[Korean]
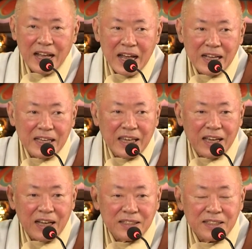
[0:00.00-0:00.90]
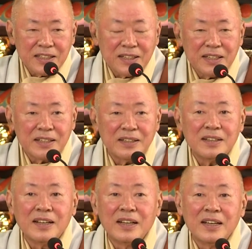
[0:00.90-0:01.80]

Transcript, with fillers: 각계 각처에서